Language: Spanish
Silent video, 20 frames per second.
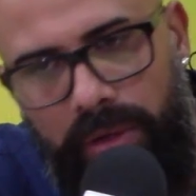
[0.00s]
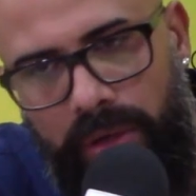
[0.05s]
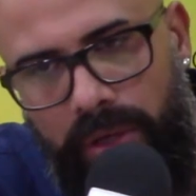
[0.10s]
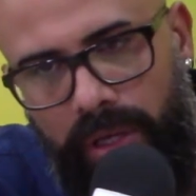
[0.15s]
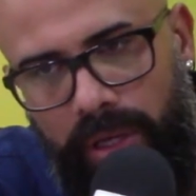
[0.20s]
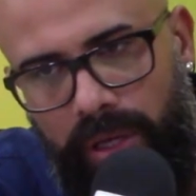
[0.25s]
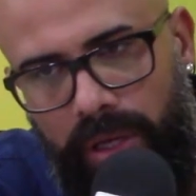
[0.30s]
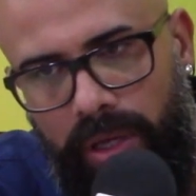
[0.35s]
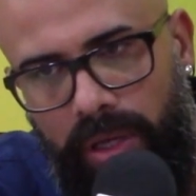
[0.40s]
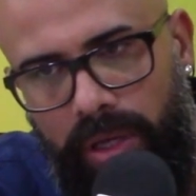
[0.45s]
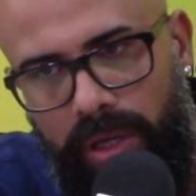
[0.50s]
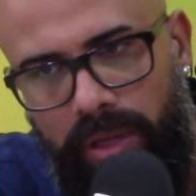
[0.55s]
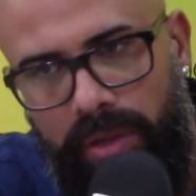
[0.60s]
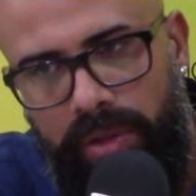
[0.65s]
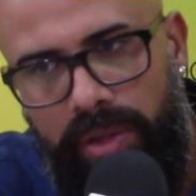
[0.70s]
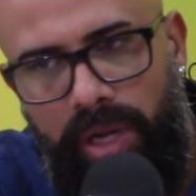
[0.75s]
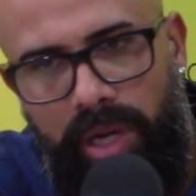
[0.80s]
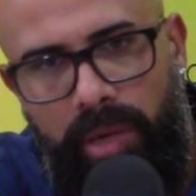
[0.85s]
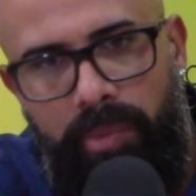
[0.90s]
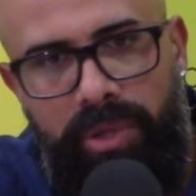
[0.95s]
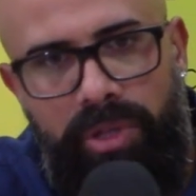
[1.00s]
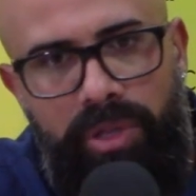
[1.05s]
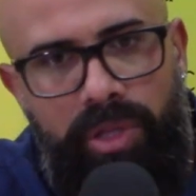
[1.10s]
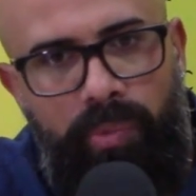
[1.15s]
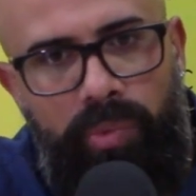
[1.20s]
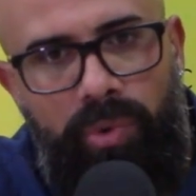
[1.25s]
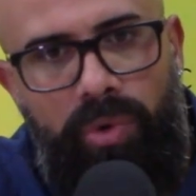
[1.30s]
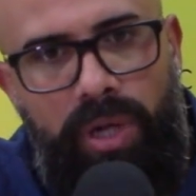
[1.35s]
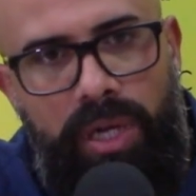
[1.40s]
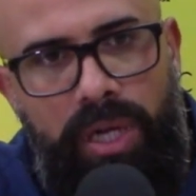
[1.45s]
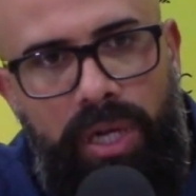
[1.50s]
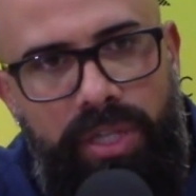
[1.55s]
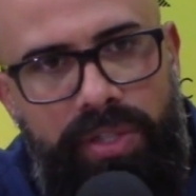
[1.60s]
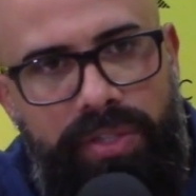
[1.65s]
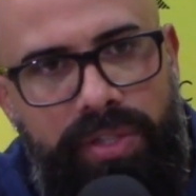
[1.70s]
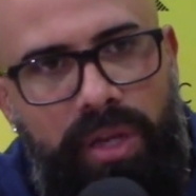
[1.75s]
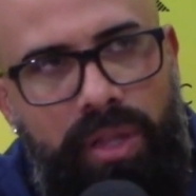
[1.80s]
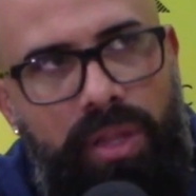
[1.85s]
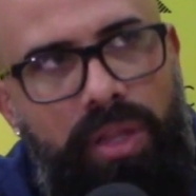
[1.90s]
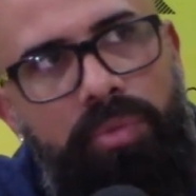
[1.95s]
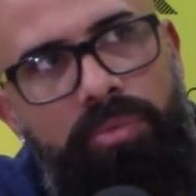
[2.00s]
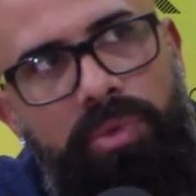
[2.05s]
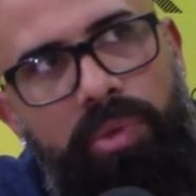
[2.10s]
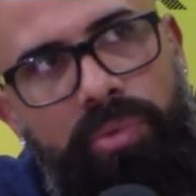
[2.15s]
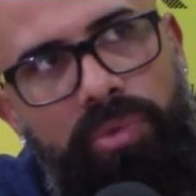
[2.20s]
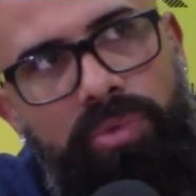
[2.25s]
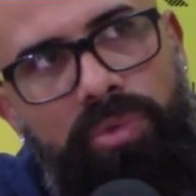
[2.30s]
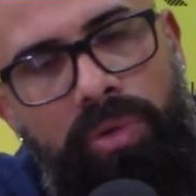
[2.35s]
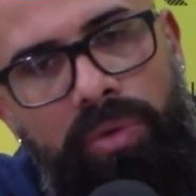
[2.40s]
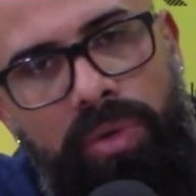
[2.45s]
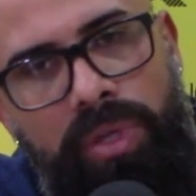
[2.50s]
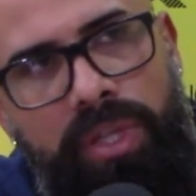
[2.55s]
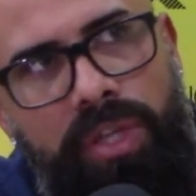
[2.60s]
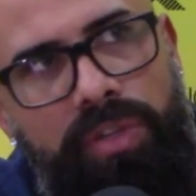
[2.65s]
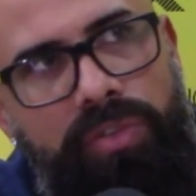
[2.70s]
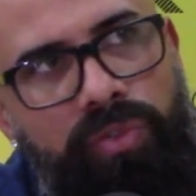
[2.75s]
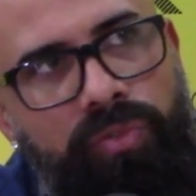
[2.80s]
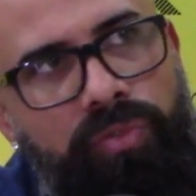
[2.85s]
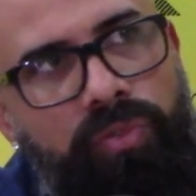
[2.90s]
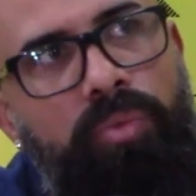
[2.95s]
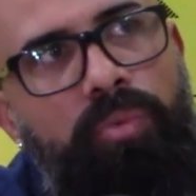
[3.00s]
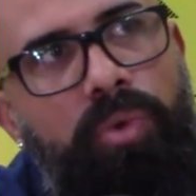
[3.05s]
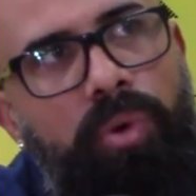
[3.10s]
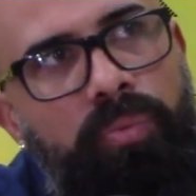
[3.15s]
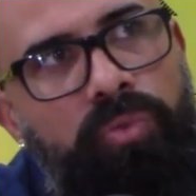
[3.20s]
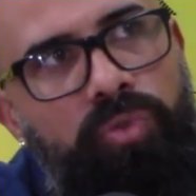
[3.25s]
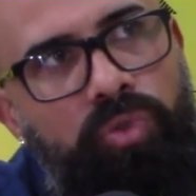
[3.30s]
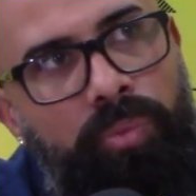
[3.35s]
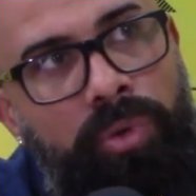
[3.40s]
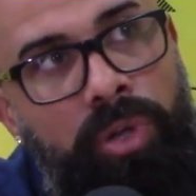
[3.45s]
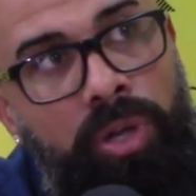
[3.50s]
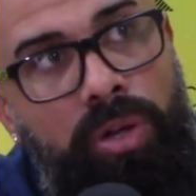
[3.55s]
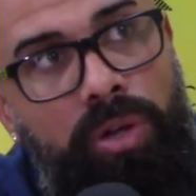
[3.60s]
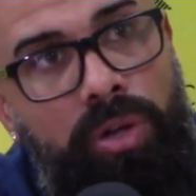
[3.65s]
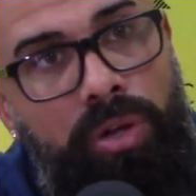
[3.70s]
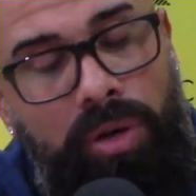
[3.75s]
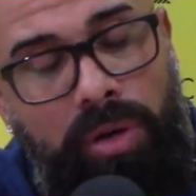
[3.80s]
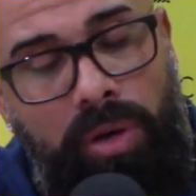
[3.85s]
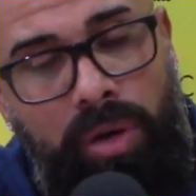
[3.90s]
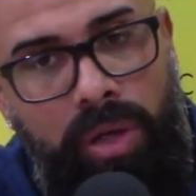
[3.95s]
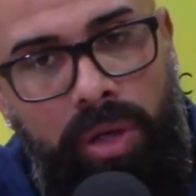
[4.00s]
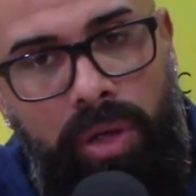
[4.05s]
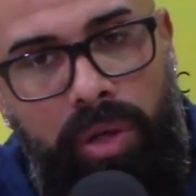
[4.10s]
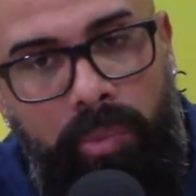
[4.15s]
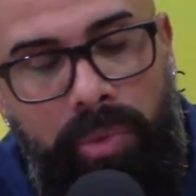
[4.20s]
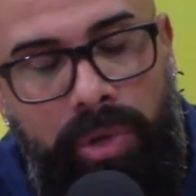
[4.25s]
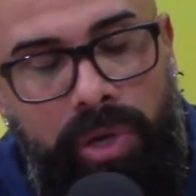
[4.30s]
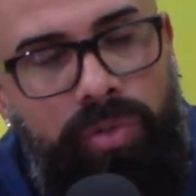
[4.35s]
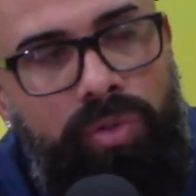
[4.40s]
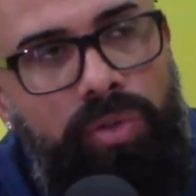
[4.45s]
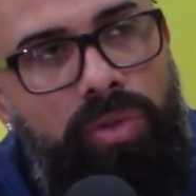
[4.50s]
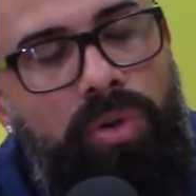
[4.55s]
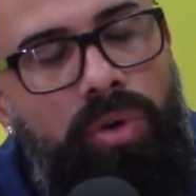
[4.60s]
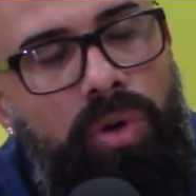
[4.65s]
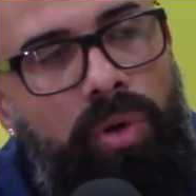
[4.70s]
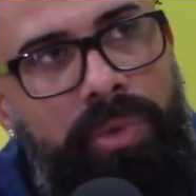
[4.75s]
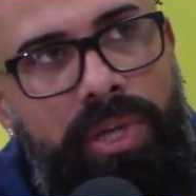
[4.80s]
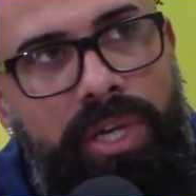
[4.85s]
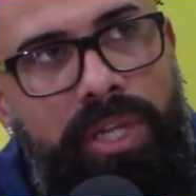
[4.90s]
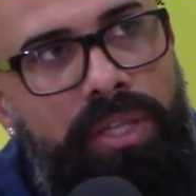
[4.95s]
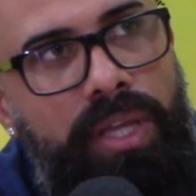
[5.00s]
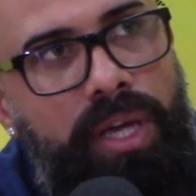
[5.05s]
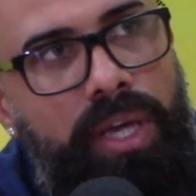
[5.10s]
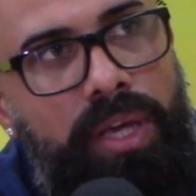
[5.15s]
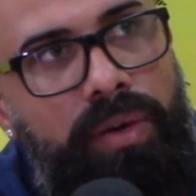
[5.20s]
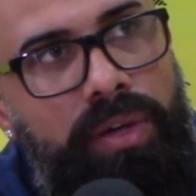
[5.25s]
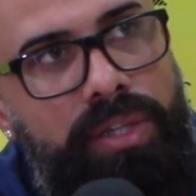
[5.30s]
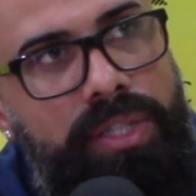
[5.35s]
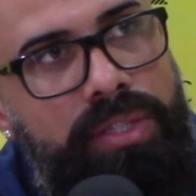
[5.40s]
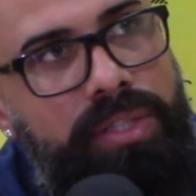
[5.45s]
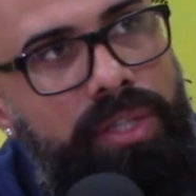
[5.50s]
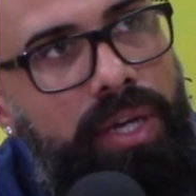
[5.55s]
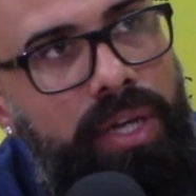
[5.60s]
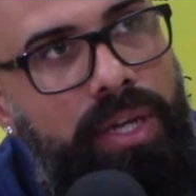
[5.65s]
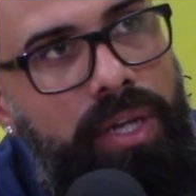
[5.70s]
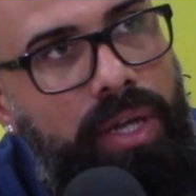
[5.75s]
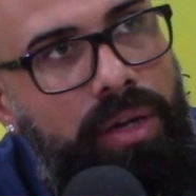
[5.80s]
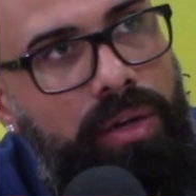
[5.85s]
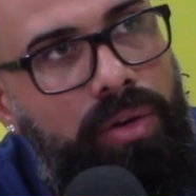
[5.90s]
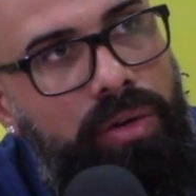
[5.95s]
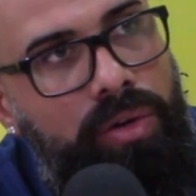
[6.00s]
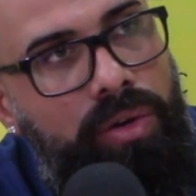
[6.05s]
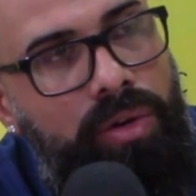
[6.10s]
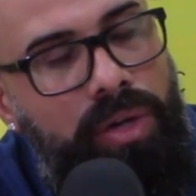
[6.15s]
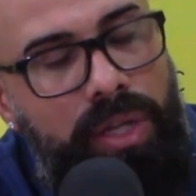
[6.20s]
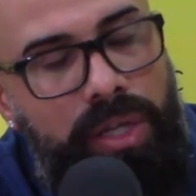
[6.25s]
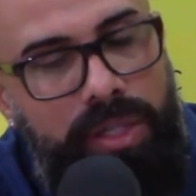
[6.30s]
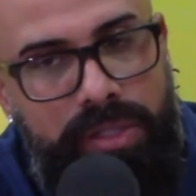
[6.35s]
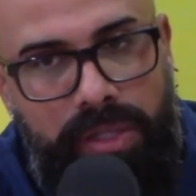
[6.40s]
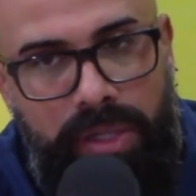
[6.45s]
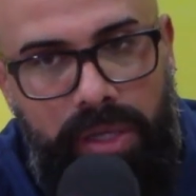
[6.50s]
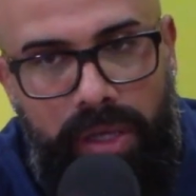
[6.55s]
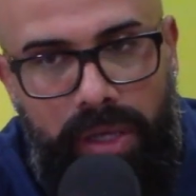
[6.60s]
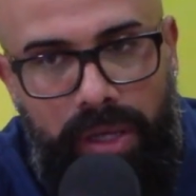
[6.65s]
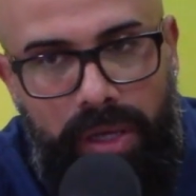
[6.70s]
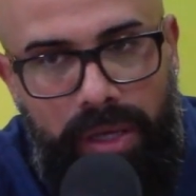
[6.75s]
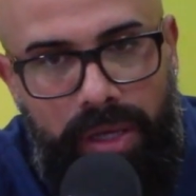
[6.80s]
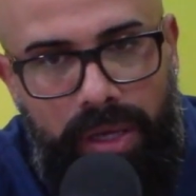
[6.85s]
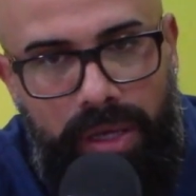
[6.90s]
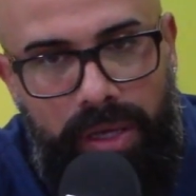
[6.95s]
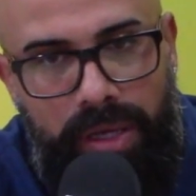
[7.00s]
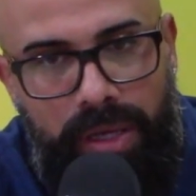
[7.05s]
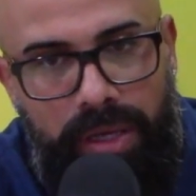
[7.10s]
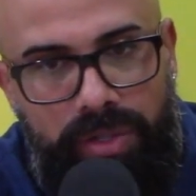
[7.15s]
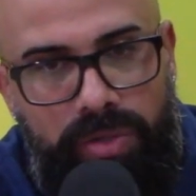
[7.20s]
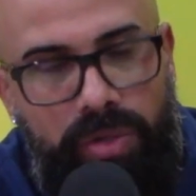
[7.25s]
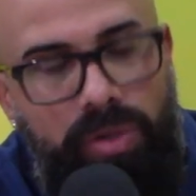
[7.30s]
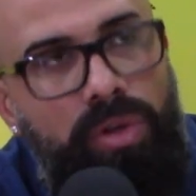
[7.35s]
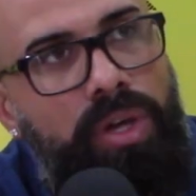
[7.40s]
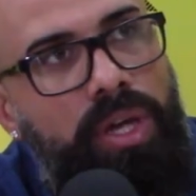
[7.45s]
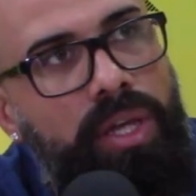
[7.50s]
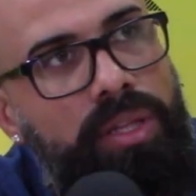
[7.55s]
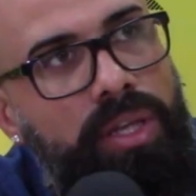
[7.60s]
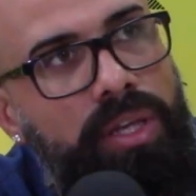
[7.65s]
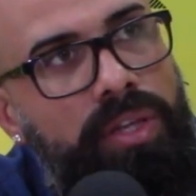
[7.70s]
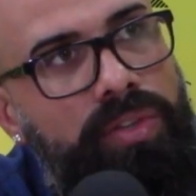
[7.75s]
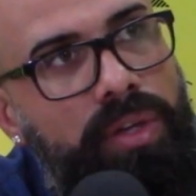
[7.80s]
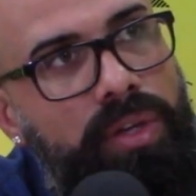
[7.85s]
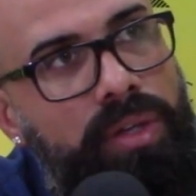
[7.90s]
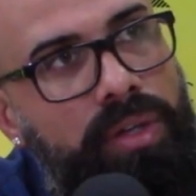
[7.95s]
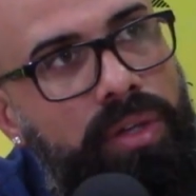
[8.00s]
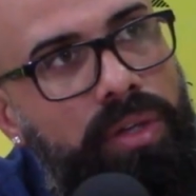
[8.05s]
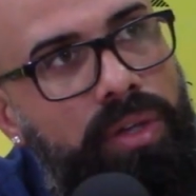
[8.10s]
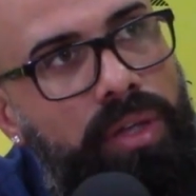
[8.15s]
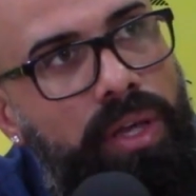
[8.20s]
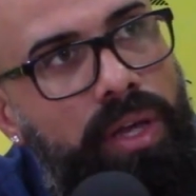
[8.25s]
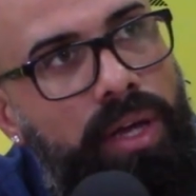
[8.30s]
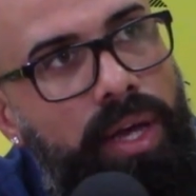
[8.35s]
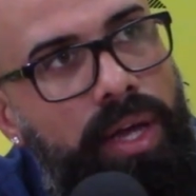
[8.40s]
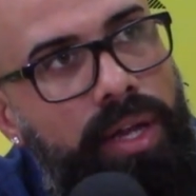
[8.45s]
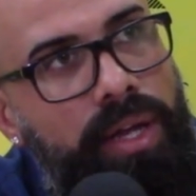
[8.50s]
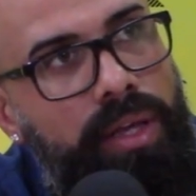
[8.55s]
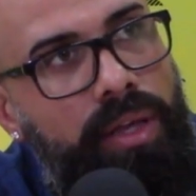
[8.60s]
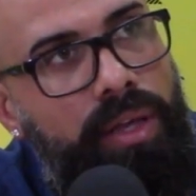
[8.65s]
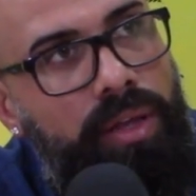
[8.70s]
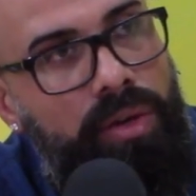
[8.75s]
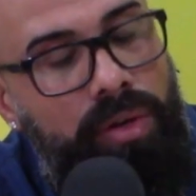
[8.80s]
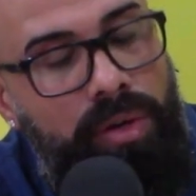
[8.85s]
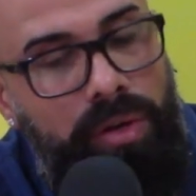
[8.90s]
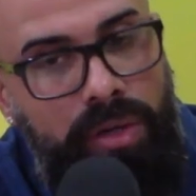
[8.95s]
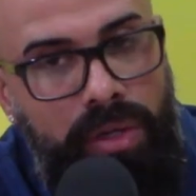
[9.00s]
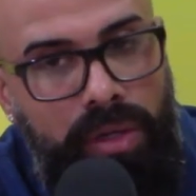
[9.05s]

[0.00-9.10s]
eh, de repente puedo analizar desde mi punto de vista si fuimos superior o no, pero eso no amerita que vayas a ganar. Los goles eh, son los que te dicen quién gana y quién no.